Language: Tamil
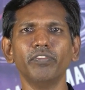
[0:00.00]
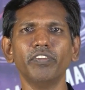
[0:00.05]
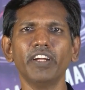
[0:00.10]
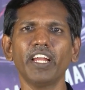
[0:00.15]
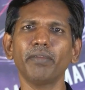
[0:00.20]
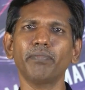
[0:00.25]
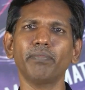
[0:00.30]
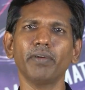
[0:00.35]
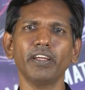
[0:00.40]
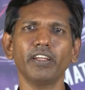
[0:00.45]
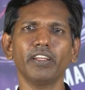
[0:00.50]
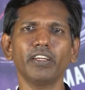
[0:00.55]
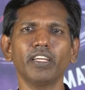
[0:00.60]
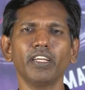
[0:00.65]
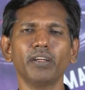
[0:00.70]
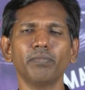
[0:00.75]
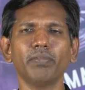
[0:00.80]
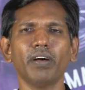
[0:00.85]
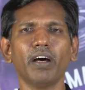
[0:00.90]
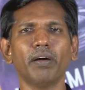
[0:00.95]
வினை
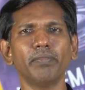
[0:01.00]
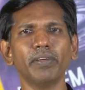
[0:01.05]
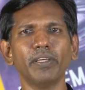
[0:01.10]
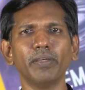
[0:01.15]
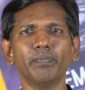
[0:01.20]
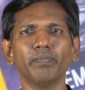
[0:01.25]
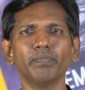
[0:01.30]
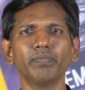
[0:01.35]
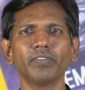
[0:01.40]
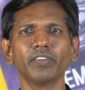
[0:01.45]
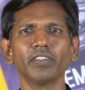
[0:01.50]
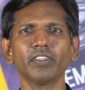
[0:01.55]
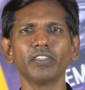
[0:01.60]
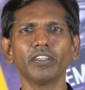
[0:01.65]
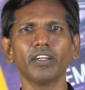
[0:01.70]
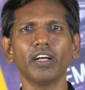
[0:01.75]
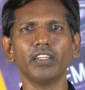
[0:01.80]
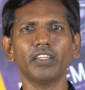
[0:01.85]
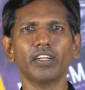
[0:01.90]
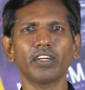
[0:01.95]
பயனுக்கேற்ப அமையும்
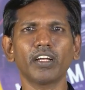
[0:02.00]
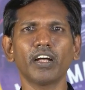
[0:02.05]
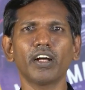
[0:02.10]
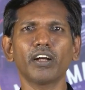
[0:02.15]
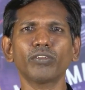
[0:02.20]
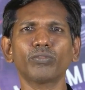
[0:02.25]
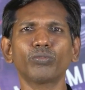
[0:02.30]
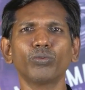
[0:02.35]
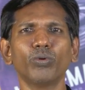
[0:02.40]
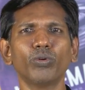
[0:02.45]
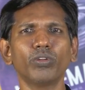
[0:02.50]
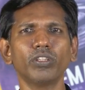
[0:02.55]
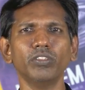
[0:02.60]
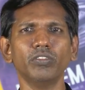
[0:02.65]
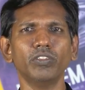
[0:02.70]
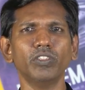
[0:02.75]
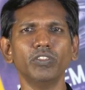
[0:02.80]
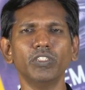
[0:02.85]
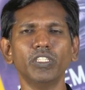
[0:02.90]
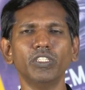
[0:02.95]
அதற்காக
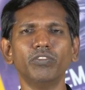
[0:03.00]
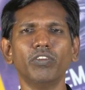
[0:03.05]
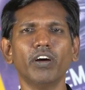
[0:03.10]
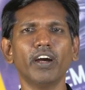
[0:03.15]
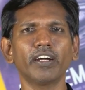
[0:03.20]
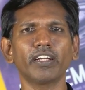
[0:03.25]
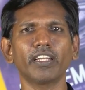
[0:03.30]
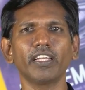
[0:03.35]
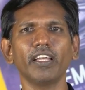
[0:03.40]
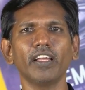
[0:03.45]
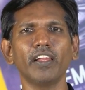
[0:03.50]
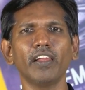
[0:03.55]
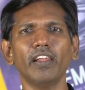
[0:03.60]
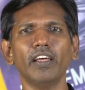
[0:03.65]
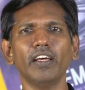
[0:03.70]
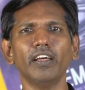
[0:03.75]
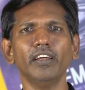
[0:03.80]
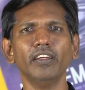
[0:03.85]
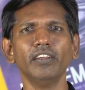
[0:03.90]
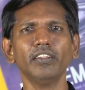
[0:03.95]
சோர்ந்து விடுவது வாழ்க்கை
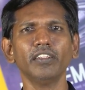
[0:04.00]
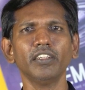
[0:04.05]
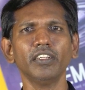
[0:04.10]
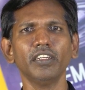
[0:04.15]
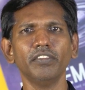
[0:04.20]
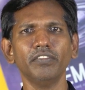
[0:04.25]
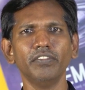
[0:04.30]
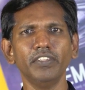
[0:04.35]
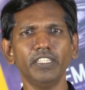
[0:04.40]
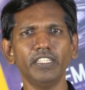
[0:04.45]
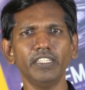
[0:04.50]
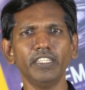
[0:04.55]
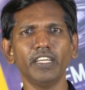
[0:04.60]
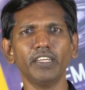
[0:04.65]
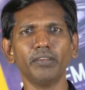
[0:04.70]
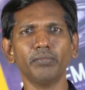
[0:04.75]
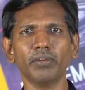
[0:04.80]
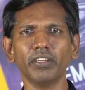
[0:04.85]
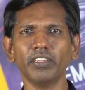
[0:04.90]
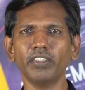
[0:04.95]
அல்ல
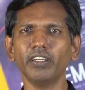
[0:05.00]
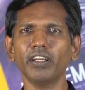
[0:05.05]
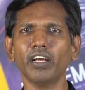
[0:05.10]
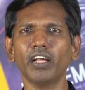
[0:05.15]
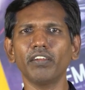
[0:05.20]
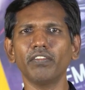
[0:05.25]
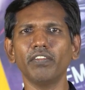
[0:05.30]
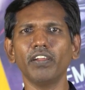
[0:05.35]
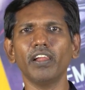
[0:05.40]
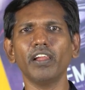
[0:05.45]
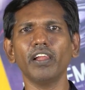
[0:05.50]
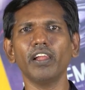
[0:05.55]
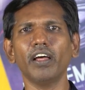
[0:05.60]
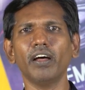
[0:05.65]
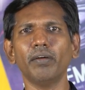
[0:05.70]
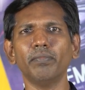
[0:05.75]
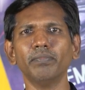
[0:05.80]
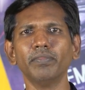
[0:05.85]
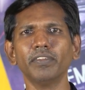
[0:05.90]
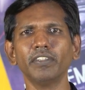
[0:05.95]
விதியை மதியால்
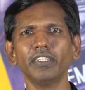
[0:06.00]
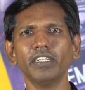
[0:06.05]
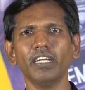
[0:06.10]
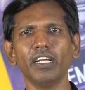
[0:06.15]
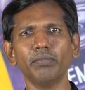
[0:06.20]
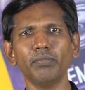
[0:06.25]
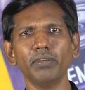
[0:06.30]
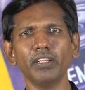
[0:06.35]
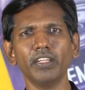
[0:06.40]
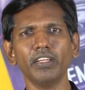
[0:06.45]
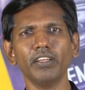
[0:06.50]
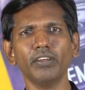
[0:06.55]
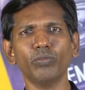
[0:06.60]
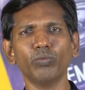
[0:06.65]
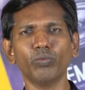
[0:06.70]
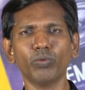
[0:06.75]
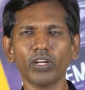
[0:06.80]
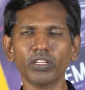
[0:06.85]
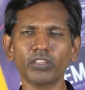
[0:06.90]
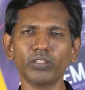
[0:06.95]
வெல்லலாம் என்பதை
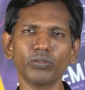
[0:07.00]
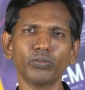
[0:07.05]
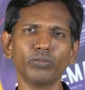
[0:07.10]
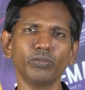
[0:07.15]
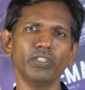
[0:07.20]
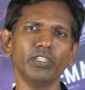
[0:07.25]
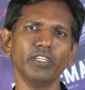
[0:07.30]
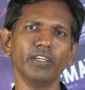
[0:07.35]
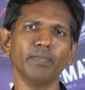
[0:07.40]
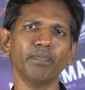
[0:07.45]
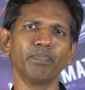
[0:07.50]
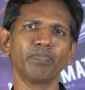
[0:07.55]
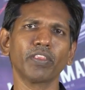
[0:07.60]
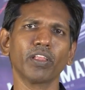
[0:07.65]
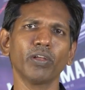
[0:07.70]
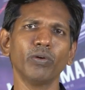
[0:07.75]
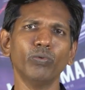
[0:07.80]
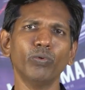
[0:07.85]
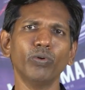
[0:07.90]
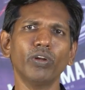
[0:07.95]
உணர்த்தக்கூடிய
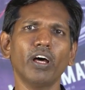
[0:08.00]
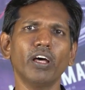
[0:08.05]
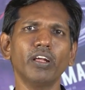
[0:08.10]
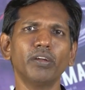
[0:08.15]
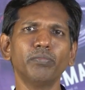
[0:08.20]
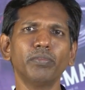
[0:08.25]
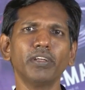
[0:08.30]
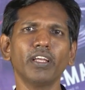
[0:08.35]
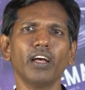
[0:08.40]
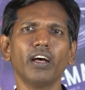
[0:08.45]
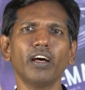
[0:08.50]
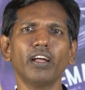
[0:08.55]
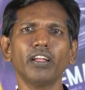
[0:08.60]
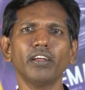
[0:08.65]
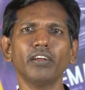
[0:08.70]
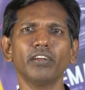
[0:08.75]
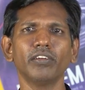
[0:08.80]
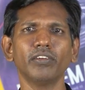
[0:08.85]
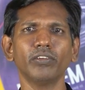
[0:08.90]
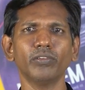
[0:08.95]
ஒரு அருமையான
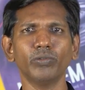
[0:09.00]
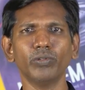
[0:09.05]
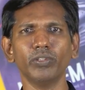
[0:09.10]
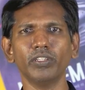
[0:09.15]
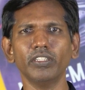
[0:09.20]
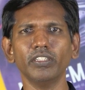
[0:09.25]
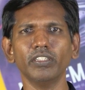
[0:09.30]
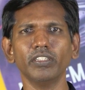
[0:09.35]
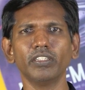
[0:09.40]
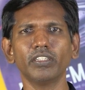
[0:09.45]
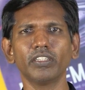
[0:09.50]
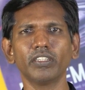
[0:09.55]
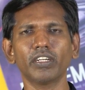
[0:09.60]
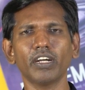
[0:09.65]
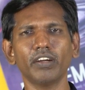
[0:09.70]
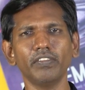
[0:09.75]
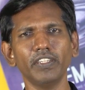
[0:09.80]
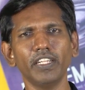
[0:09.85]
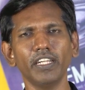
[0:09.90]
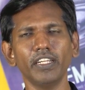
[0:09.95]
ஒரு
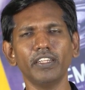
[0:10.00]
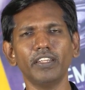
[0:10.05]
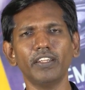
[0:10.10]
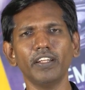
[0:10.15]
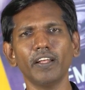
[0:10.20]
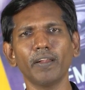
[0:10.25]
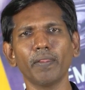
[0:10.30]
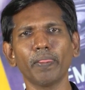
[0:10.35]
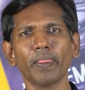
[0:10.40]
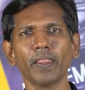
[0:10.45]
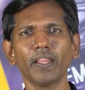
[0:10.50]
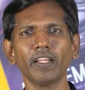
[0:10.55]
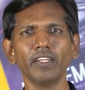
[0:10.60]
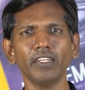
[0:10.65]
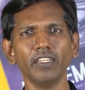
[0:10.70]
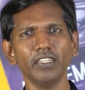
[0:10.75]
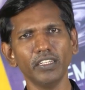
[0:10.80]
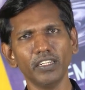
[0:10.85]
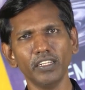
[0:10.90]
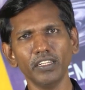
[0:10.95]
கவிதைத்தான்
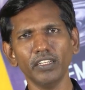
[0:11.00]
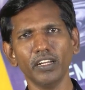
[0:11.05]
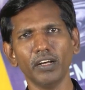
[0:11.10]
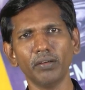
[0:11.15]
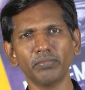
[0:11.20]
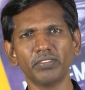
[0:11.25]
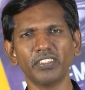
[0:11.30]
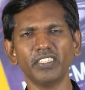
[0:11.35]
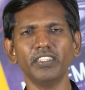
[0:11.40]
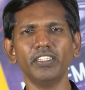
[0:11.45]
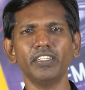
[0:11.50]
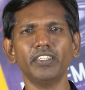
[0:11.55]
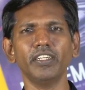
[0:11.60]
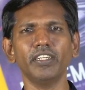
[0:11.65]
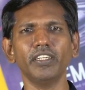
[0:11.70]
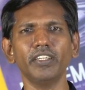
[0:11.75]
இன்று நாம் சிந்திக்க